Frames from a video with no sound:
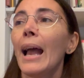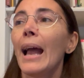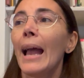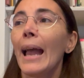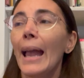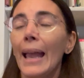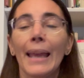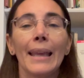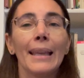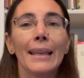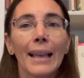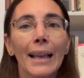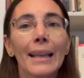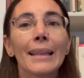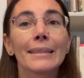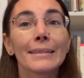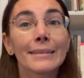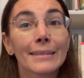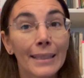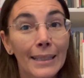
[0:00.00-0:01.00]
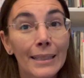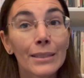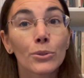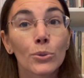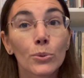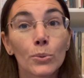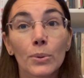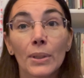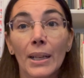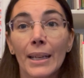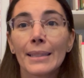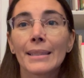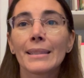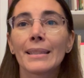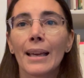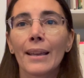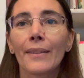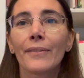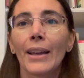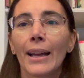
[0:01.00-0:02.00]
E la letteratura
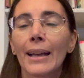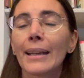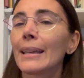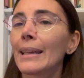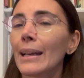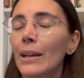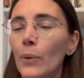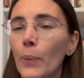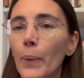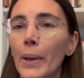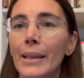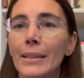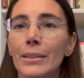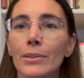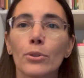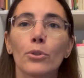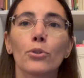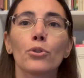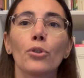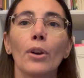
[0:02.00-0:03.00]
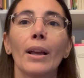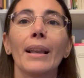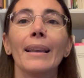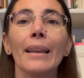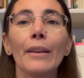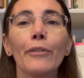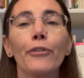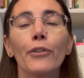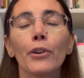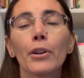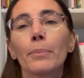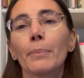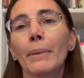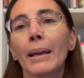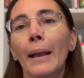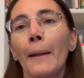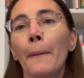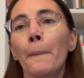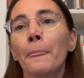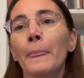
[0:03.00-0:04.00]
serve anche a questo, cioè le
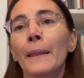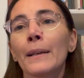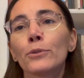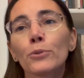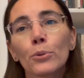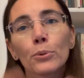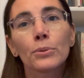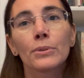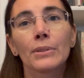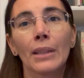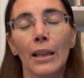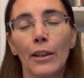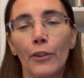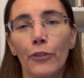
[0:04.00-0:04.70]
forme tutte le